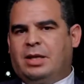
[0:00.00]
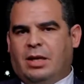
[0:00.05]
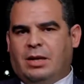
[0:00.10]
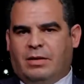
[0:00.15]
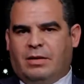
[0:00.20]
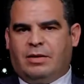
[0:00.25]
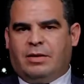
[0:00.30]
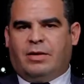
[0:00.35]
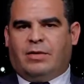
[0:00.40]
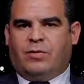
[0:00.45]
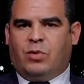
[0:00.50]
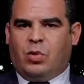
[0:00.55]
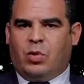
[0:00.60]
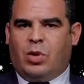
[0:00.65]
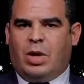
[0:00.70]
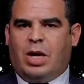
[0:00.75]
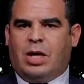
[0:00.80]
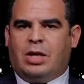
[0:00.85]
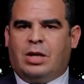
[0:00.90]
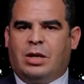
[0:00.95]

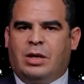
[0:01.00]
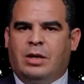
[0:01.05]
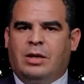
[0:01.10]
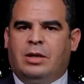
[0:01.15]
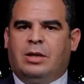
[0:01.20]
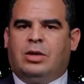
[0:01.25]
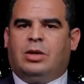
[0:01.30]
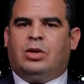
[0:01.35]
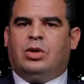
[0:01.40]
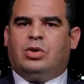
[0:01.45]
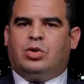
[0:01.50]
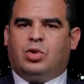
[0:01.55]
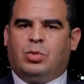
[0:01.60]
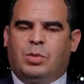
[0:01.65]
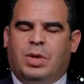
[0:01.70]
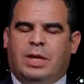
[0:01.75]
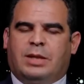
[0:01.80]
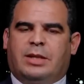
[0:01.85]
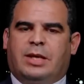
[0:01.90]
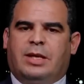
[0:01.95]
نرفضها آه،
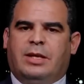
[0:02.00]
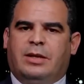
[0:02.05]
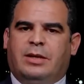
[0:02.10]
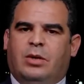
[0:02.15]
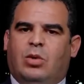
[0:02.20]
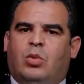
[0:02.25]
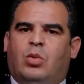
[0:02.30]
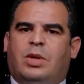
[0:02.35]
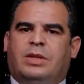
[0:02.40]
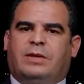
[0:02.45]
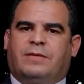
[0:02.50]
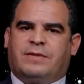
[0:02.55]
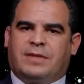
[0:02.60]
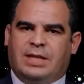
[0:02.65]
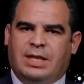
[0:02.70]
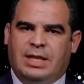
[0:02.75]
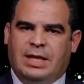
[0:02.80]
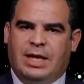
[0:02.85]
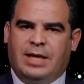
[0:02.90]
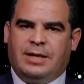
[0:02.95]
جملة
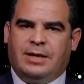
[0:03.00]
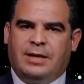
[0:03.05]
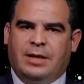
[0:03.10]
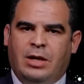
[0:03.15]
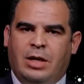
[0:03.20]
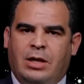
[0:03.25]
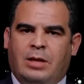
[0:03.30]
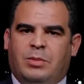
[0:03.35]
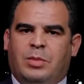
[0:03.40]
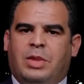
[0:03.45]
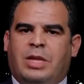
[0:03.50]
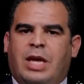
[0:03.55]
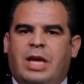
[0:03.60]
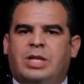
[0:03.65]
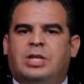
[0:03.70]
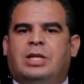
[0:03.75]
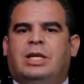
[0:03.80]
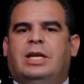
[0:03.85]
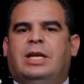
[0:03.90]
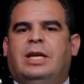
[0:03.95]
وتفصيلا من
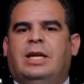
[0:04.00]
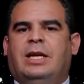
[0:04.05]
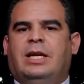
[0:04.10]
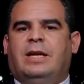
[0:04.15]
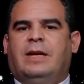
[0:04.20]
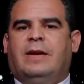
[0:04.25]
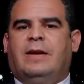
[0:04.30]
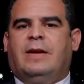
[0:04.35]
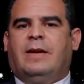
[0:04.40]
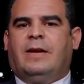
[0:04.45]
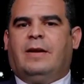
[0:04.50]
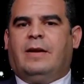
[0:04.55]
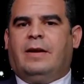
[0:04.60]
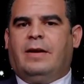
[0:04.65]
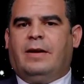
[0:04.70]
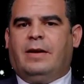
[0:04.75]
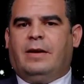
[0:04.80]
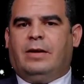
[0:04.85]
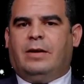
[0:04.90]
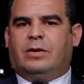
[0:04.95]
أجل
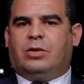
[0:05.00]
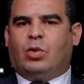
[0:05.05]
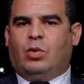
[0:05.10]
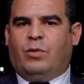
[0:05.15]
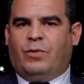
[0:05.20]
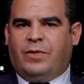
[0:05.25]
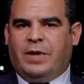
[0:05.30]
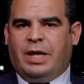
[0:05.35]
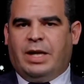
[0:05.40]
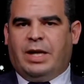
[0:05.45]
توفير